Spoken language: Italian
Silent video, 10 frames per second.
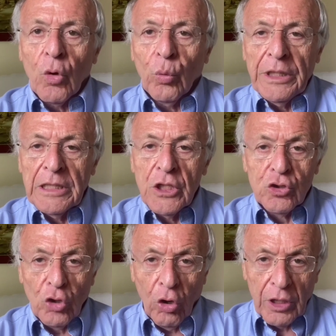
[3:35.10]
quindi
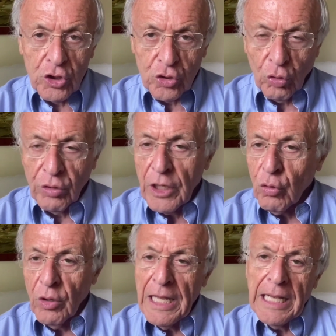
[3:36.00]
so che ci sono dei
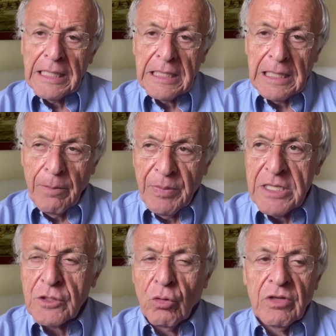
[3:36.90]
colleghi che la
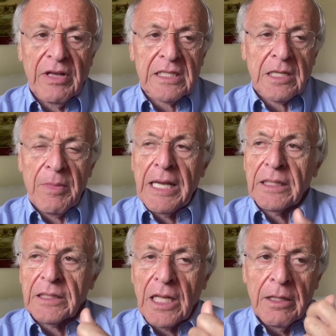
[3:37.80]
pensano
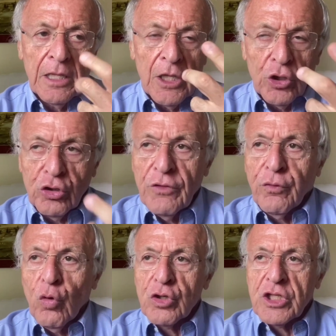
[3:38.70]
diversamente,
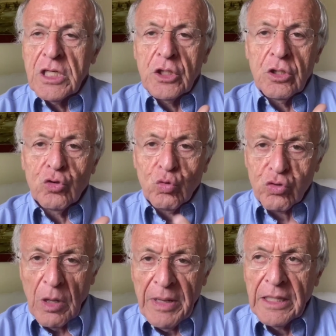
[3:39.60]
tifosi
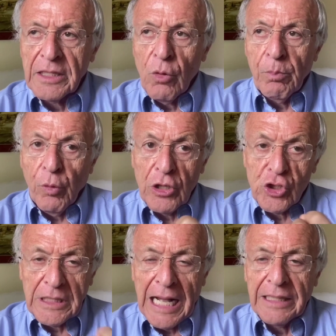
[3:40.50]
giustamente un po'
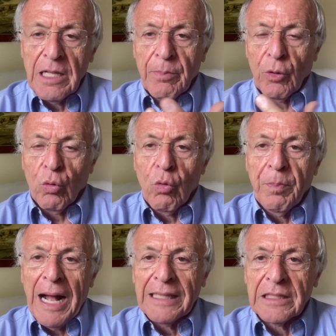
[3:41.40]
agitati e
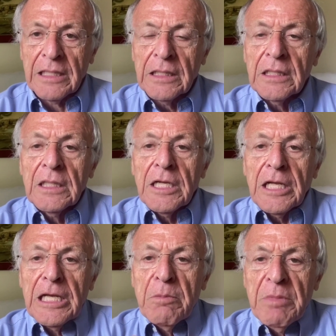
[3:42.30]
preoccupati.
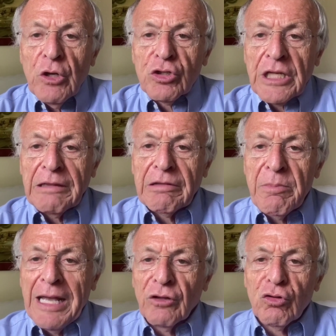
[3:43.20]
Il mio
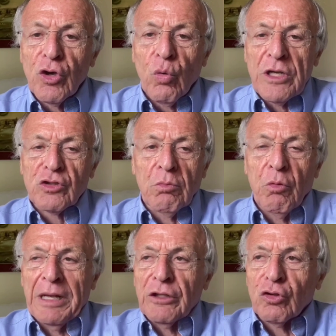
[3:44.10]
sentimento in questo
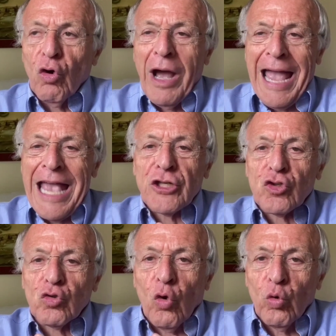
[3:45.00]
momento è
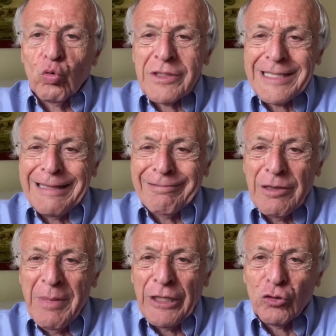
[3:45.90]
solo un
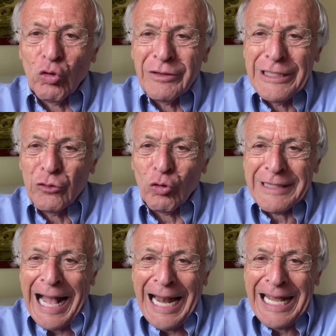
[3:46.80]
sentimento di
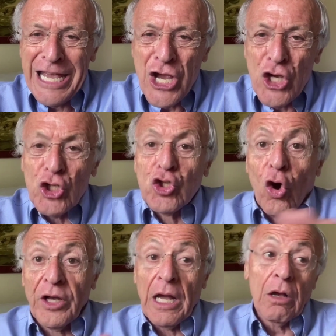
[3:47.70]
totale
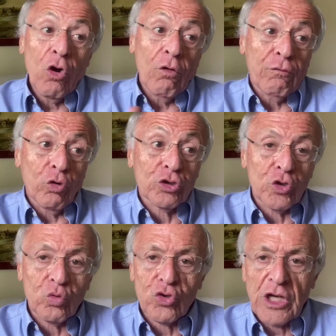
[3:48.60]
gioia.
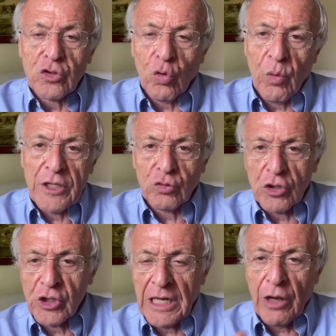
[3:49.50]
Fosse successo questo a
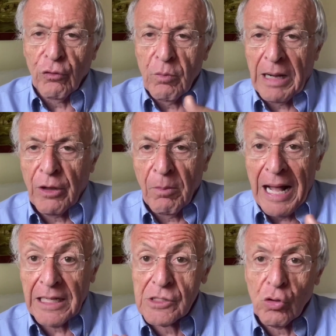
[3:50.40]
gennaio, febbraio,
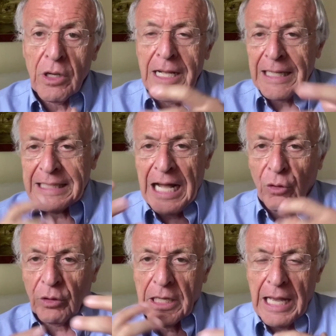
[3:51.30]
marzo,
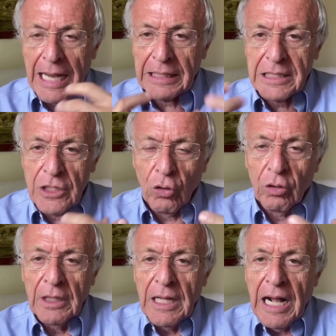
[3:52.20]
chiaro che
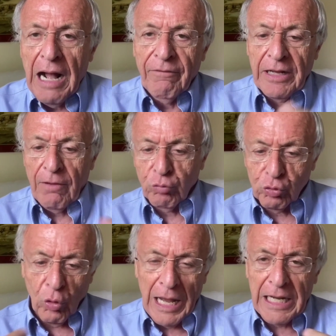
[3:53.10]
anch'io avrei
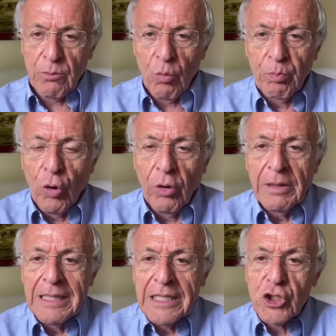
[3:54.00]
avuto l'animo un po'
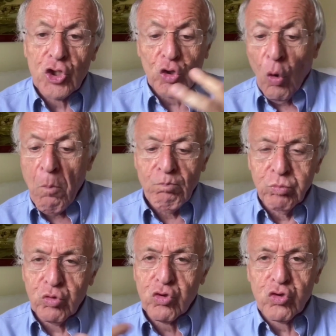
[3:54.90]

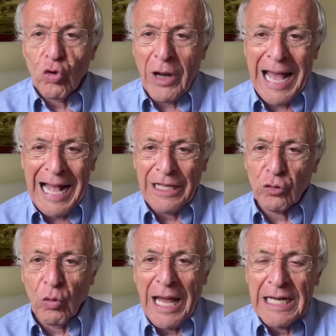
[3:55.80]

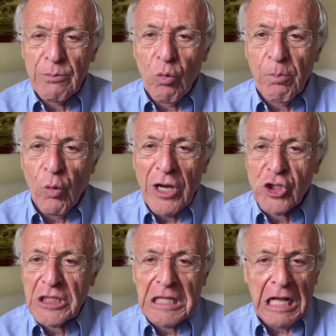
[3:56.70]
scombussolato, l'animo un po'
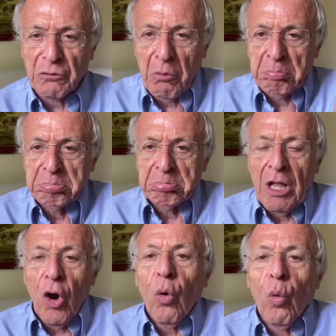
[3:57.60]
agitato.
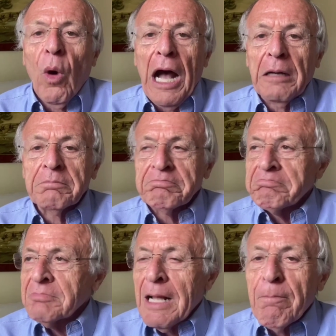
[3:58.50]
Qua,
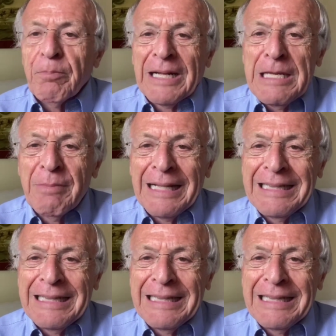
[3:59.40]
prima